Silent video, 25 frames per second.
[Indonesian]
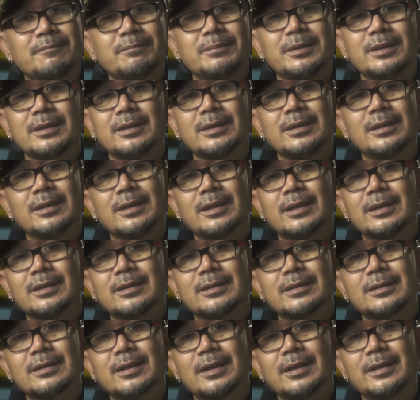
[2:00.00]

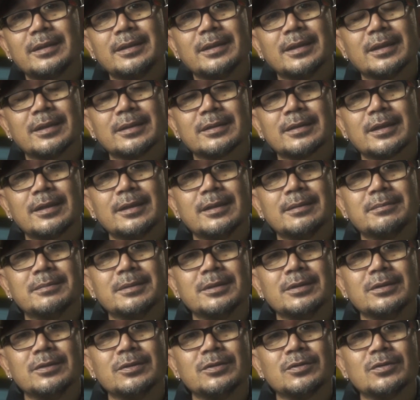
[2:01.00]
pikiran saya. Saya
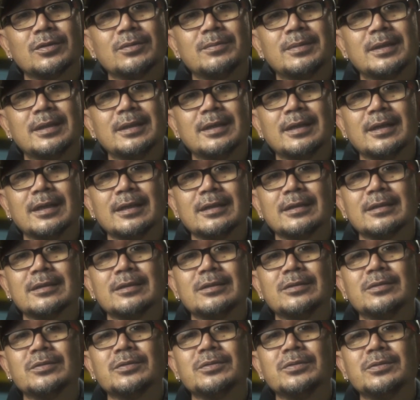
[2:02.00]
mencoba dengan
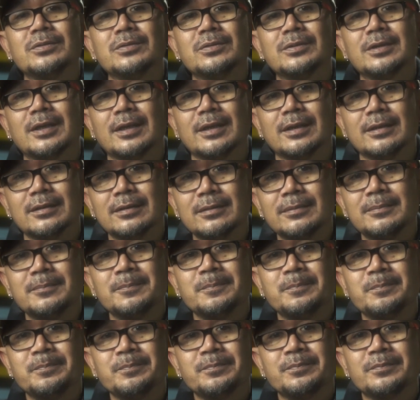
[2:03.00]
kejujuran
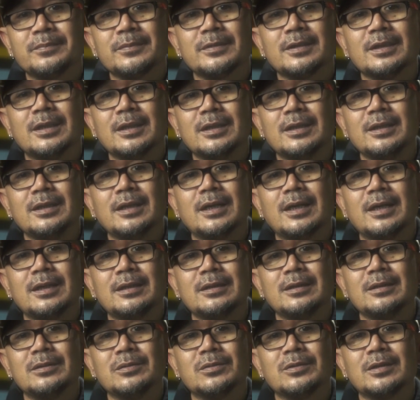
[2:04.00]
dari
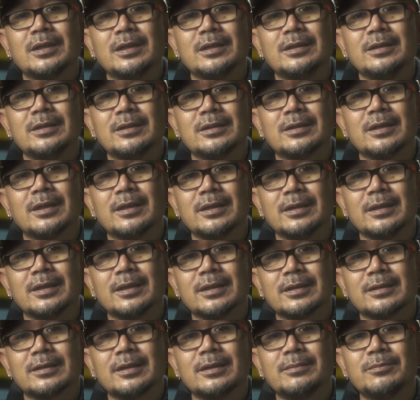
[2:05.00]
hati nurani
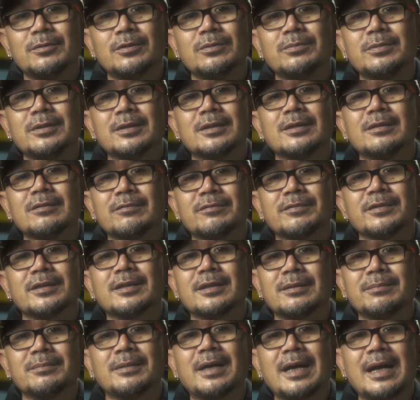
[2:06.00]
saya. Saya mau bikin
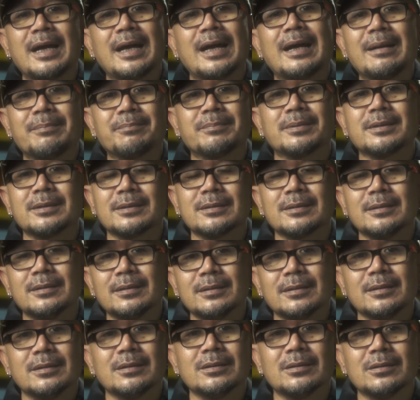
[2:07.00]
film apa sih
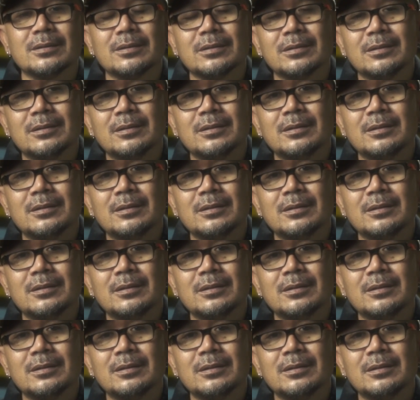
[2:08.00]
gitu loh